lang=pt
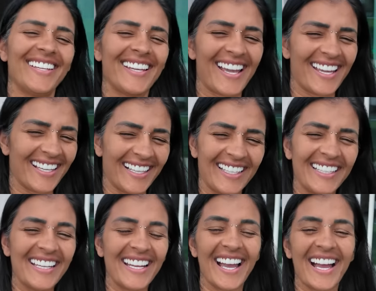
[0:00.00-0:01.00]
E aí
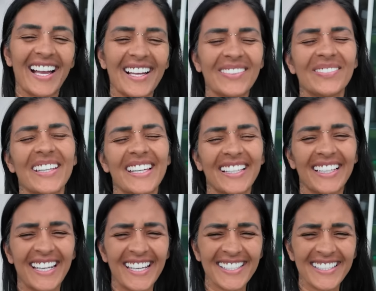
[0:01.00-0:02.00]
galerinha,
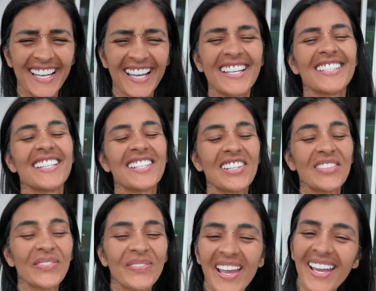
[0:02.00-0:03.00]
beleza?
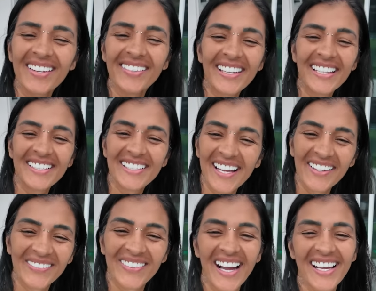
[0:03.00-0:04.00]
Sejam bem-vindos a
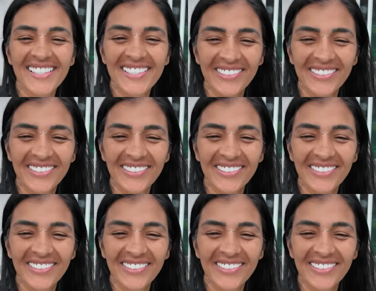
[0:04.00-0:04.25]
mais